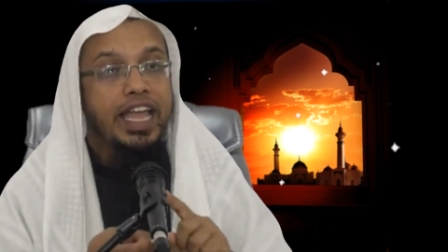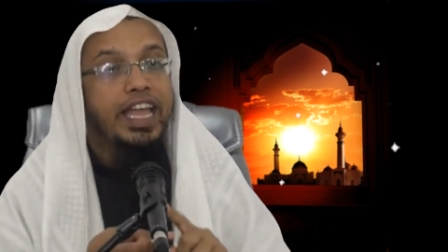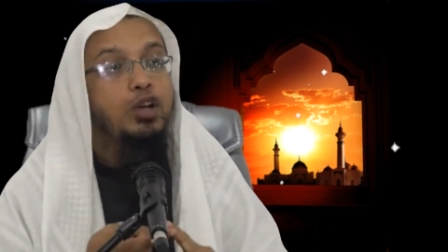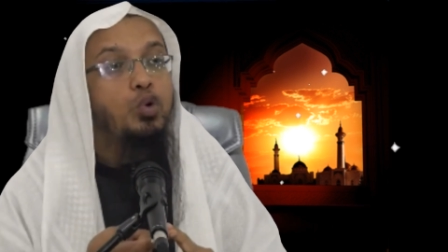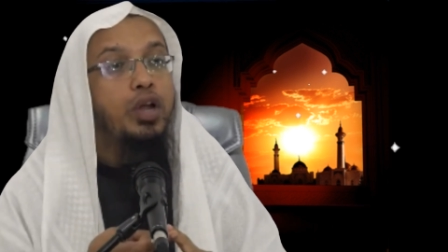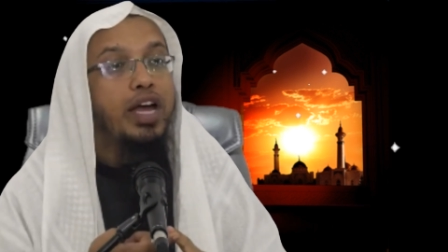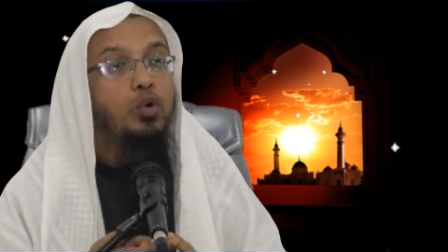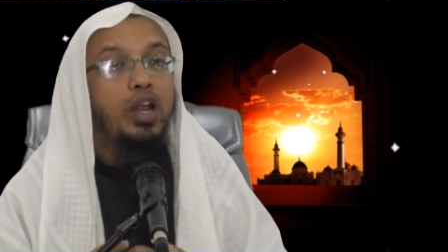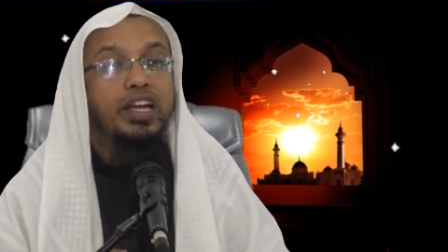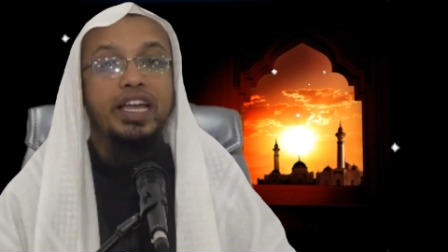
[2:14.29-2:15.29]
এই
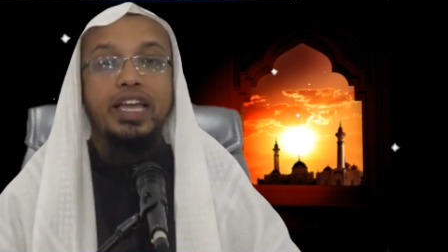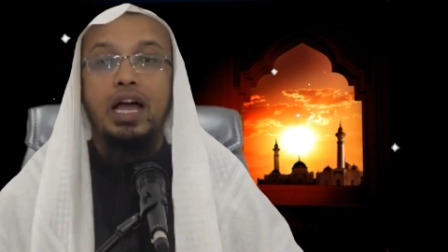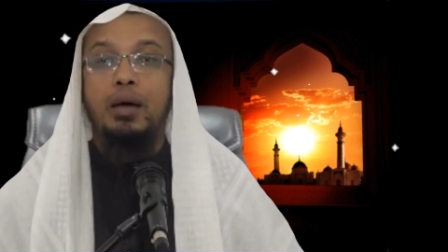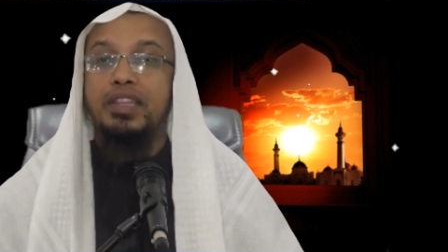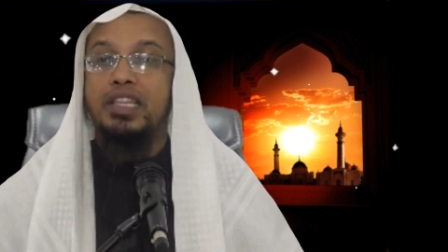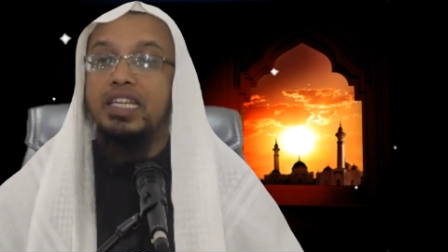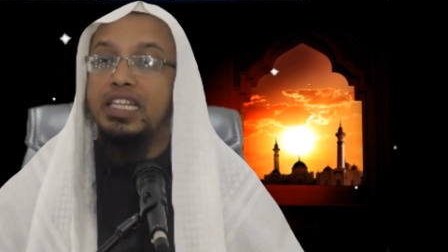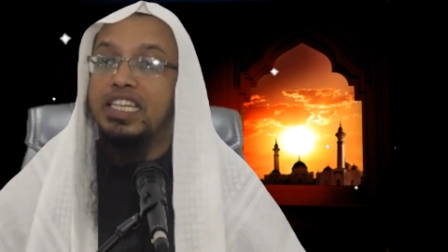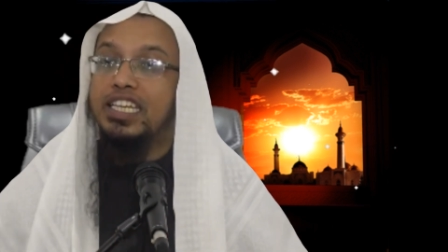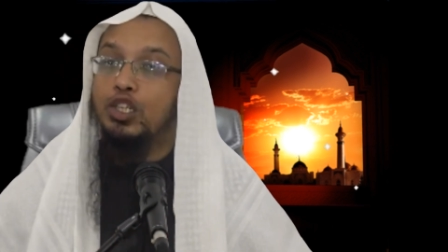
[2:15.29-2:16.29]
গুনাহগুলাকেই আমাদেরকে
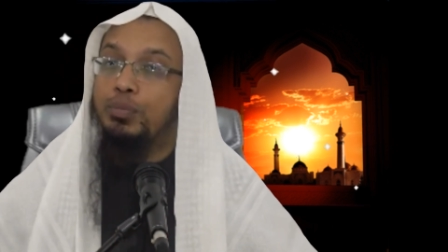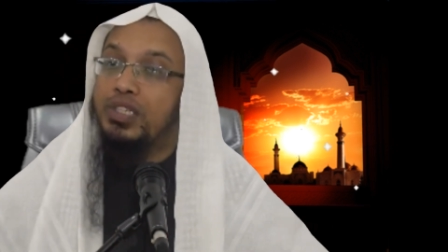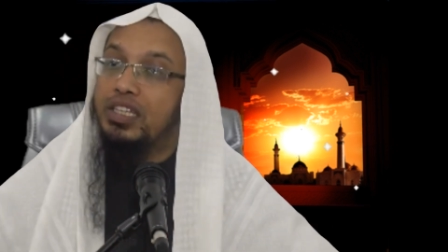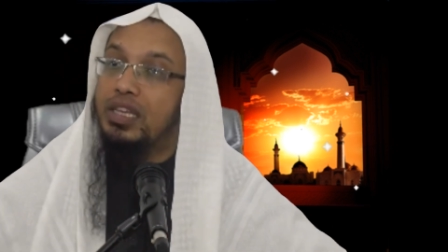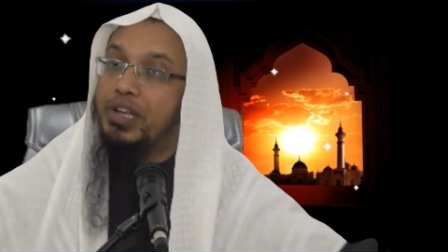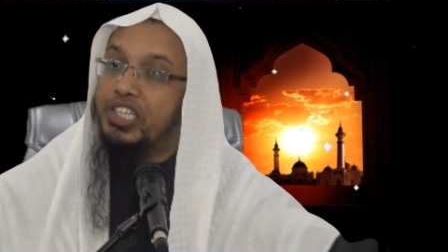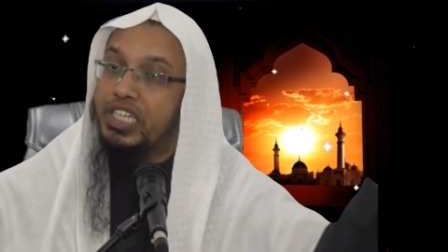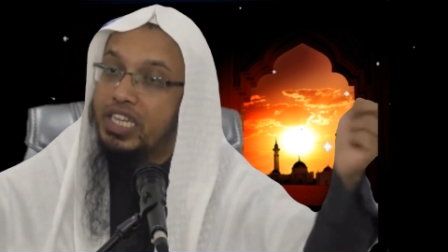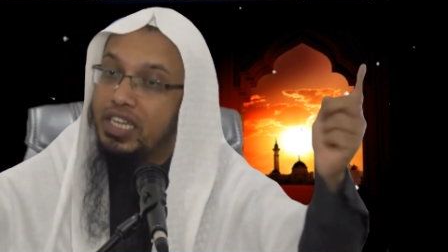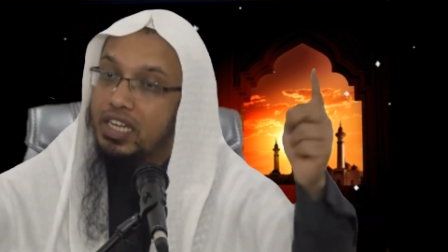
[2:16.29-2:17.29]
দিয়ে সবচেয়ে
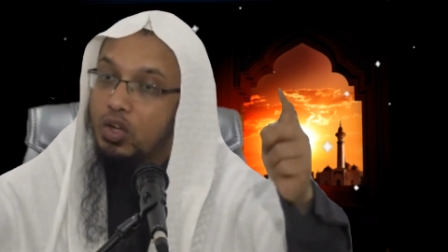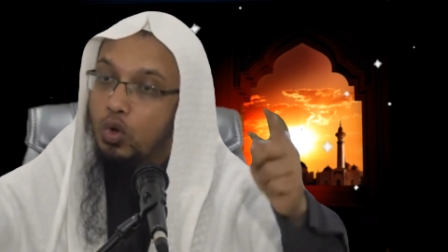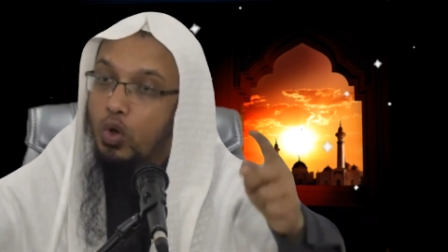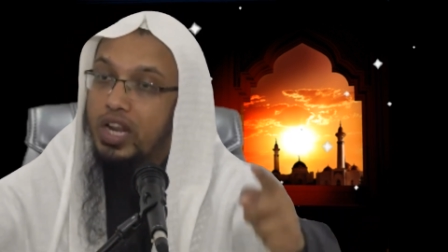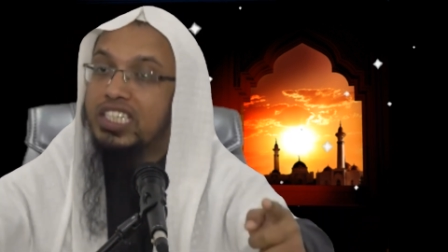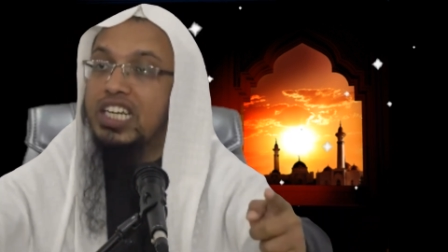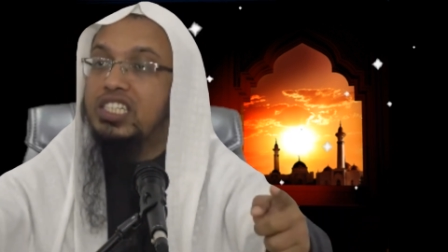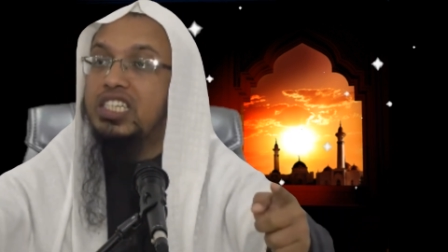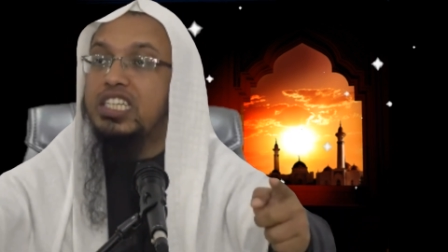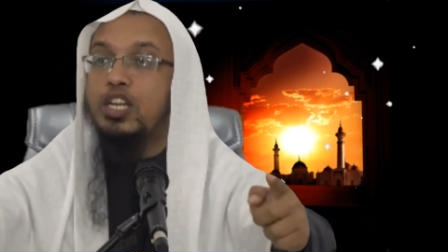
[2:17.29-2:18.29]
বেশি করে
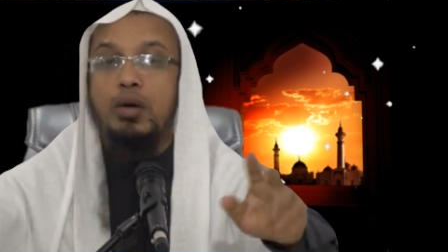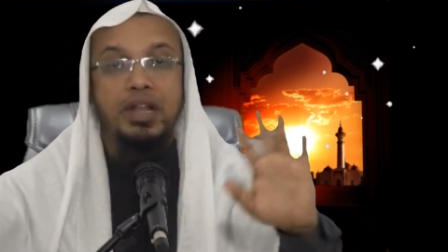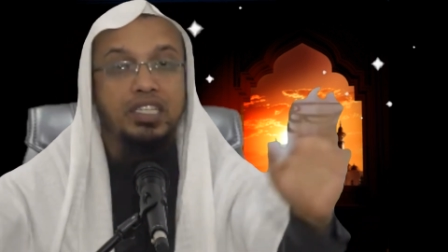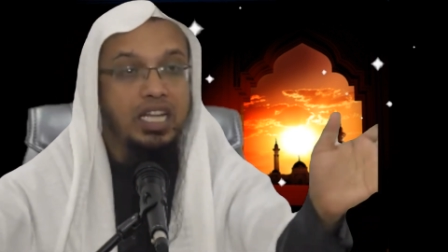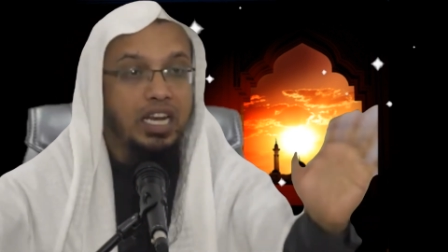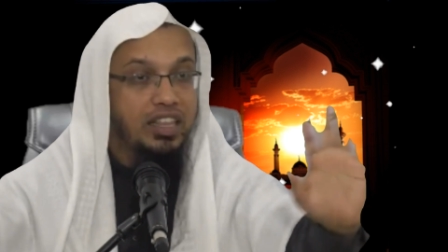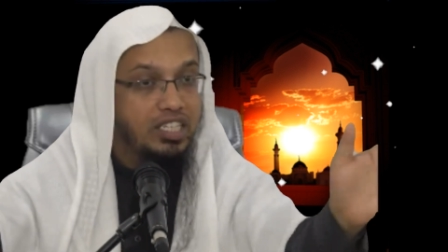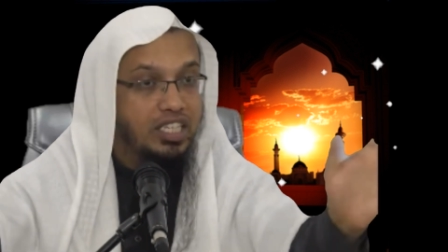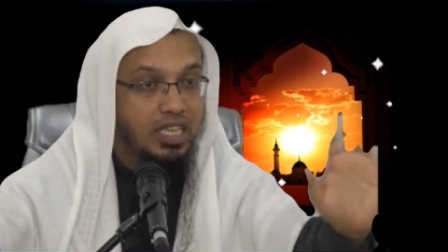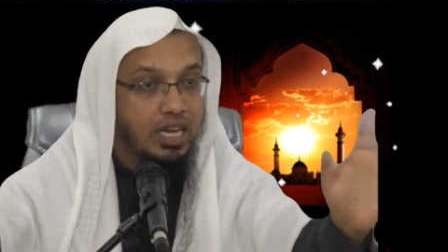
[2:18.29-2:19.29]
ছাড়ছে যেন আমরা জান্নাতে
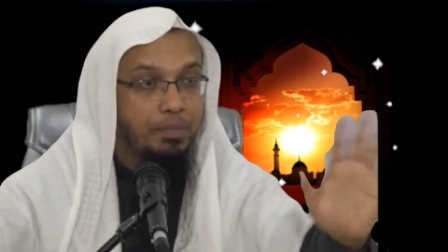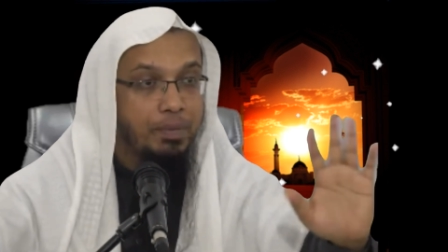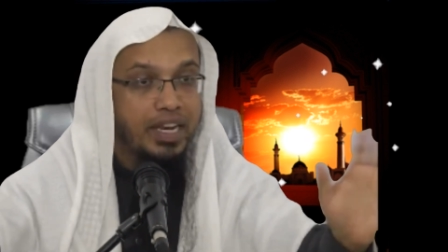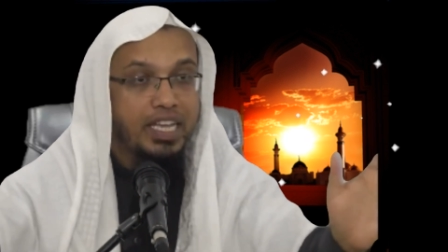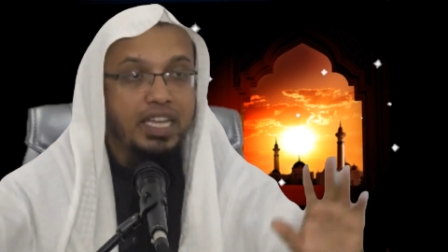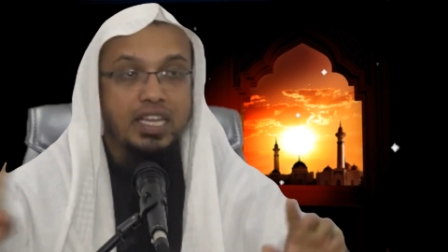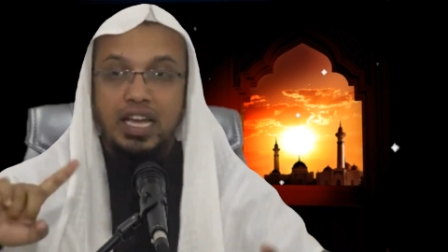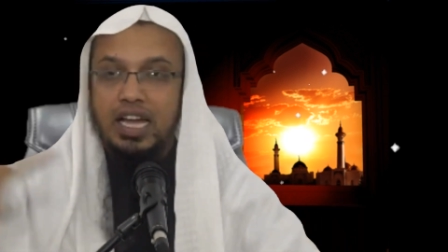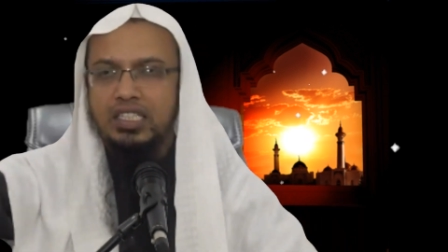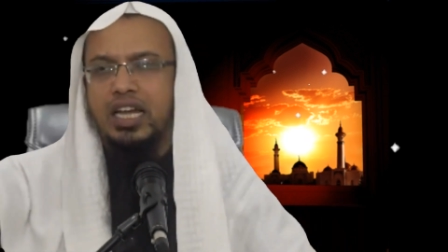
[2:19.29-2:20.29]
যেতে না পারি
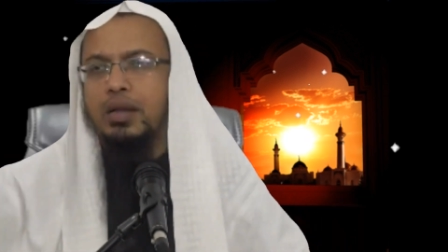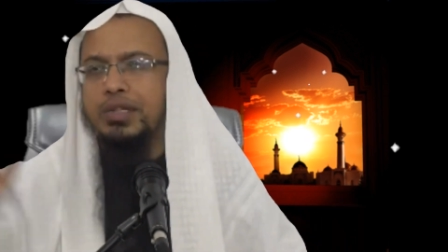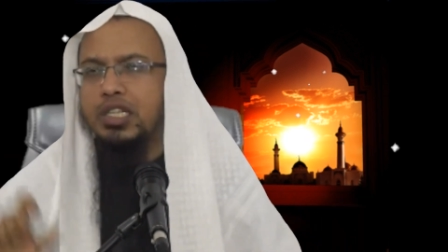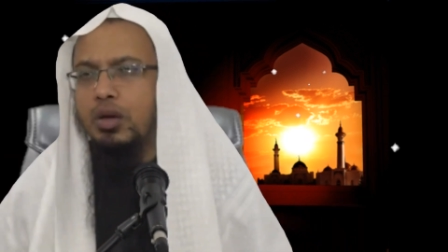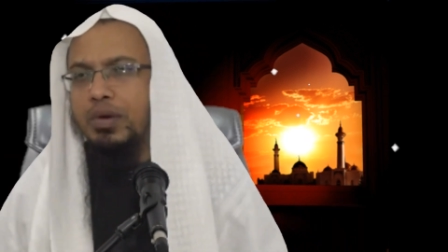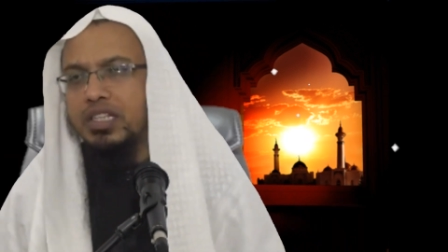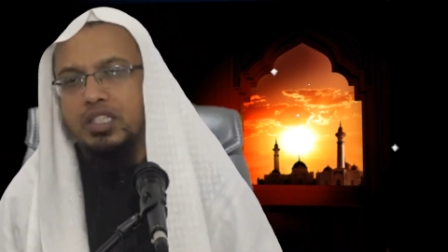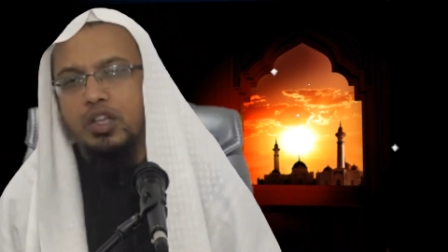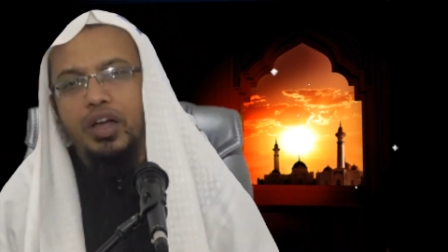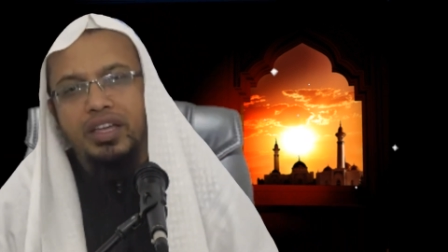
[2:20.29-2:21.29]
আর জাহান্নামে যেন আমরা
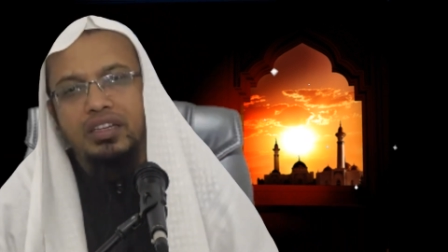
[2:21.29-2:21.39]
যেতে হয়